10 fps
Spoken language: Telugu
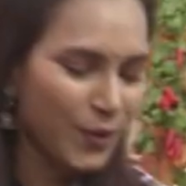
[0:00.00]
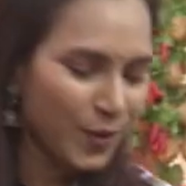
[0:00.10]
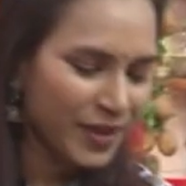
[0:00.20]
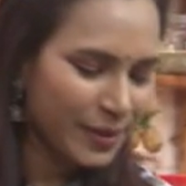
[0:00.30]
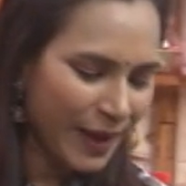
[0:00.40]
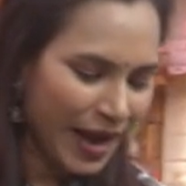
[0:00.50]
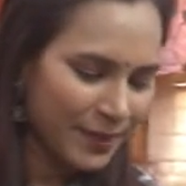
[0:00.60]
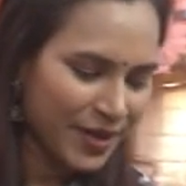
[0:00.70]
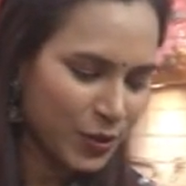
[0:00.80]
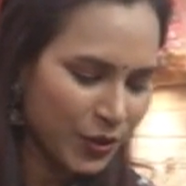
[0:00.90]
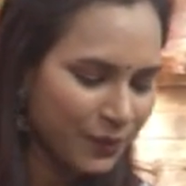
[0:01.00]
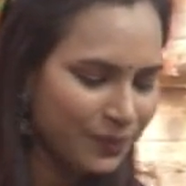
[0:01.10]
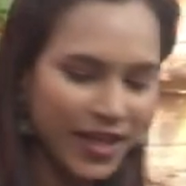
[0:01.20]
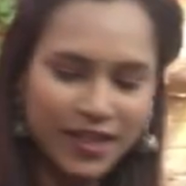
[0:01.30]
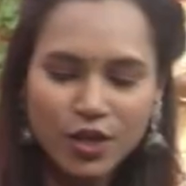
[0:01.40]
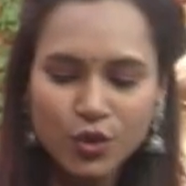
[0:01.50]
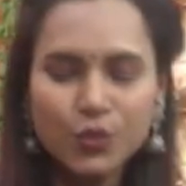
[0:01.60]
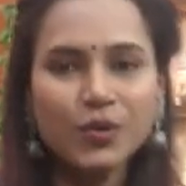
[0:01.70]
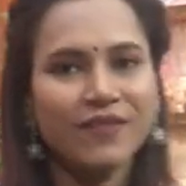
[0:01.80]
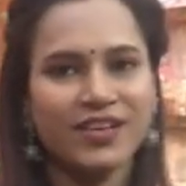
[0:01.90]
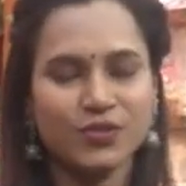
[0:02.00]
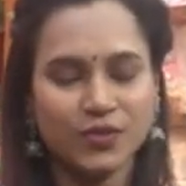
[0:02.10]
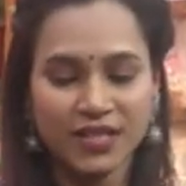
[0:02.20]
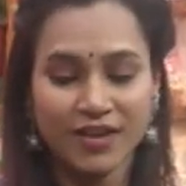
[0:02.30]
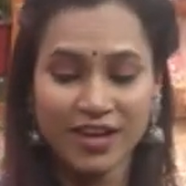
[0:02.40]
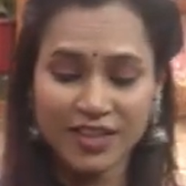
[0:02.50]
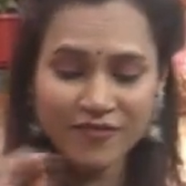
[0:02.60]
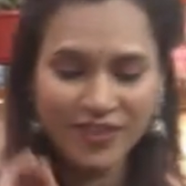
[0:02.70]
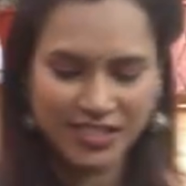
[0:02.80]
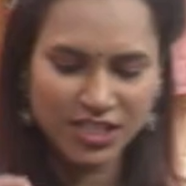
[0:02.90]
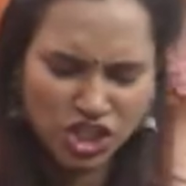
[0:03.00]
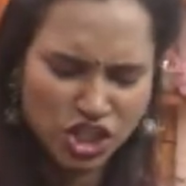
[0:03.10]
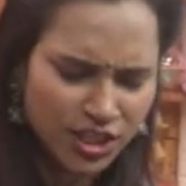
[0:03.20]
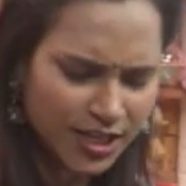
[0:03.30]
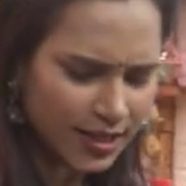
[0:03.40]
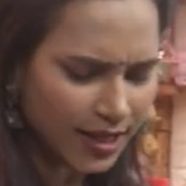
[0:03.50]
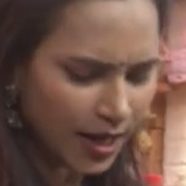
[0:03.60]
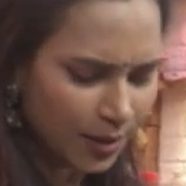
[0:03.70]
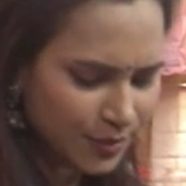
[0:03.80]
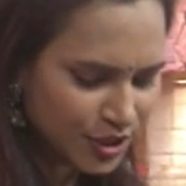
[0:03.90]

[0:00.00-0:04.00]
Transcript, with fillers: పొయ్యి మీద పాన్ పెట్టుకొని ఇందులో నూనె వేసుకున్న తర్వాత ఫస్ట్ చిన్న తాలింపు